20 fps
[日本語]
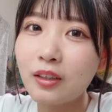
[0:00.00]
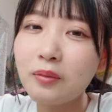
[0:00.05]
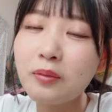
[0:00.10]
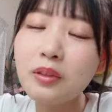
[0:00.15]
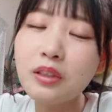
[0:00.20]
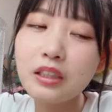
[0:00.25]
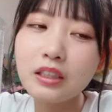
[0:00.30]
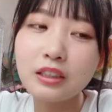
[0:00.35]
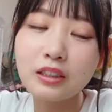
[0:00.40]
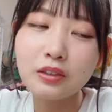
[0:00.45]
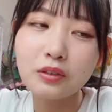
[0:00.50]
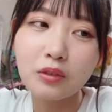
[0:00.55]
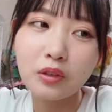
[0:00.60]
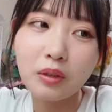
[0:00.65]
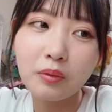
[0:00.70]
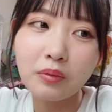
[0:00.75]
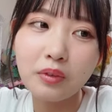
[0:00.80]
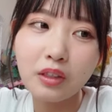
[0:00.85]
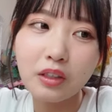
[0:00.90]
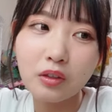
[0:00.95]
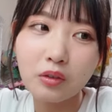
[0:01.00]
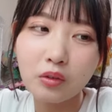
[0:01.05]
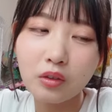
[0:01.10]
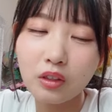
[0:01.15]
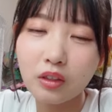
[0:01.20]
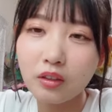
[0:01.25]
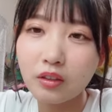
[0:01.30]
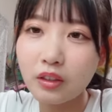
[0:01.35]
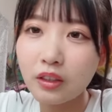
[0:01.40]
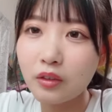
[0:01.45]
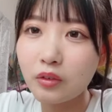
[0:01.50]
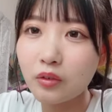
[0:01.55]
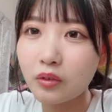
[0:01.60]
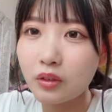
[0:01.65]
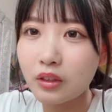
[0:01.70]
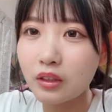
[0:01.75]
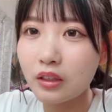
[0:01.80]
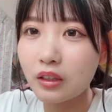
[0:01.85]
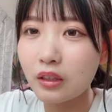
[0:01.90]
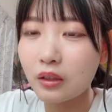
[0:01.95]
歯ブラシと歯磨き粉買わないと
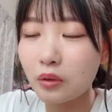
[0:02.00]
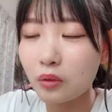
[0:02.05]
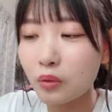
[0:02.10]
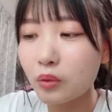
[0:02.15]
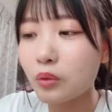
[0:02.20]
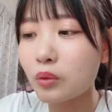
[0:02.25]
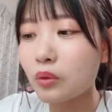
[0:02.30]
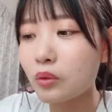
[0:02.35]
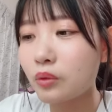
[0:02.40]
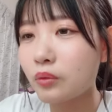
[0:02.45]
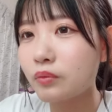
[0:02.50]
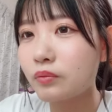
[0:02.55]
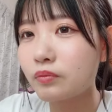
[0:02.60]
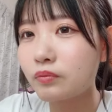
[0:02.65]
なんだけど